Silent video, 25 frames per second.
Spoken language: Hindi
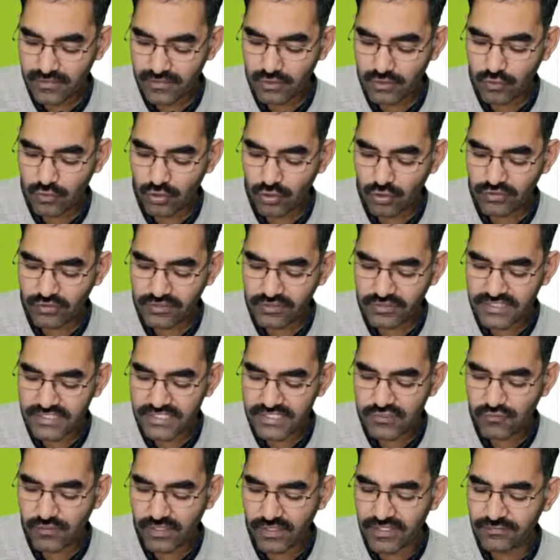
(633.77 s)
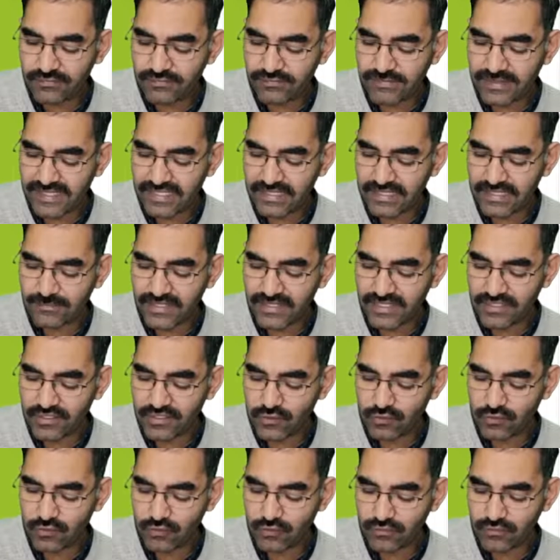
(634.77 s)
नॉट डिस्क्वालिफाइड बाय
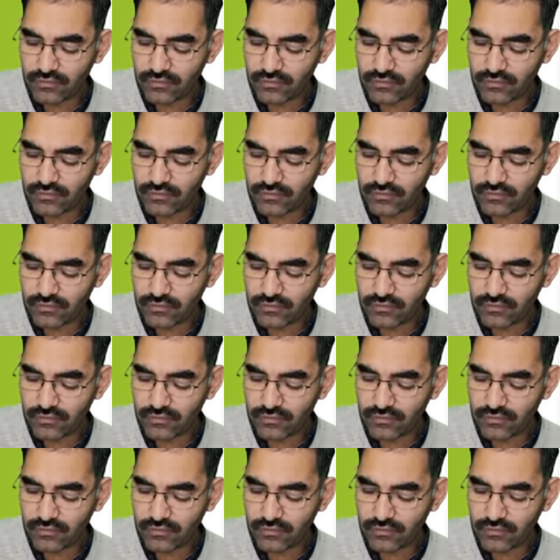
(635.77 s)
लॉ